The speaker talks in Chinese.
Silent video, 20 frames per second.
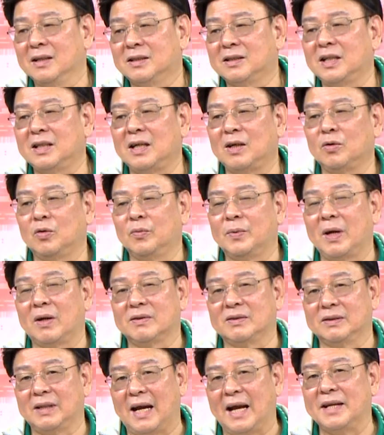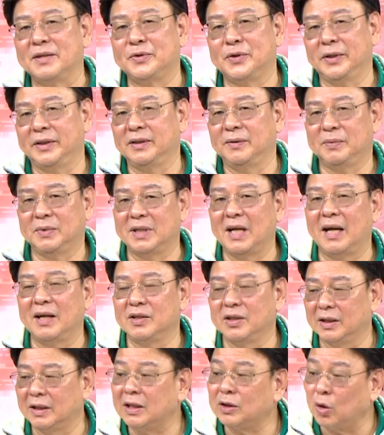这一张股票是安全的，比较安
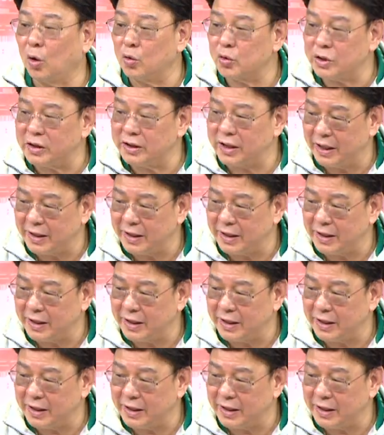全。那投信